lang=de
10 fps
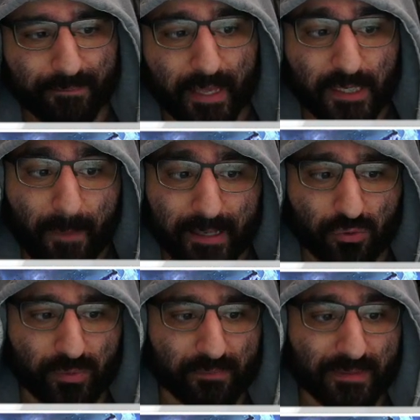Ich mag
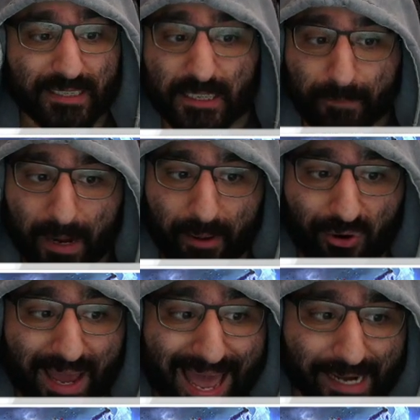Yumi. Sie ist meiner Meinung
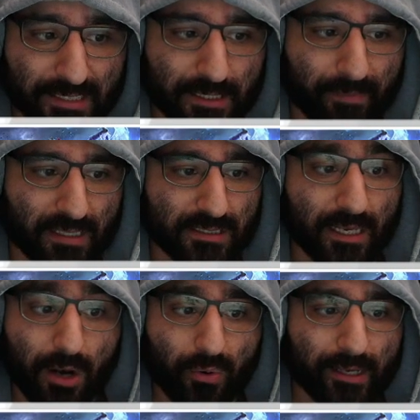nach anders gebalanced. In
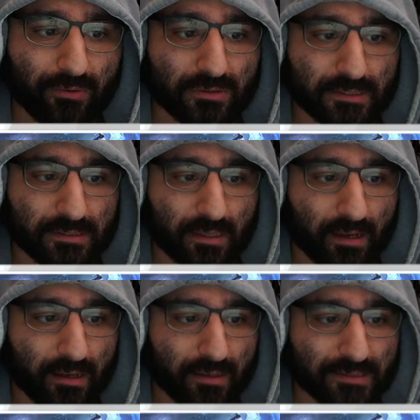Low Elo
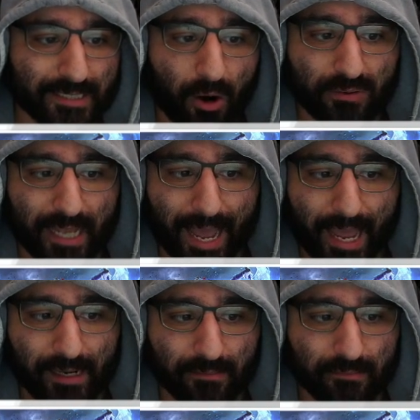äh, traut der
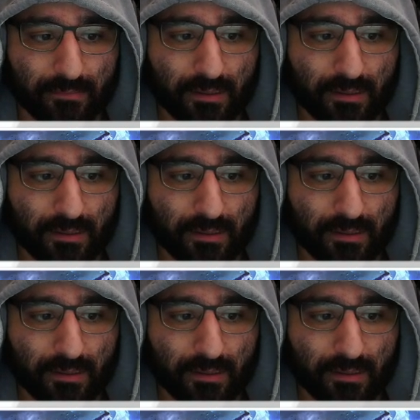einem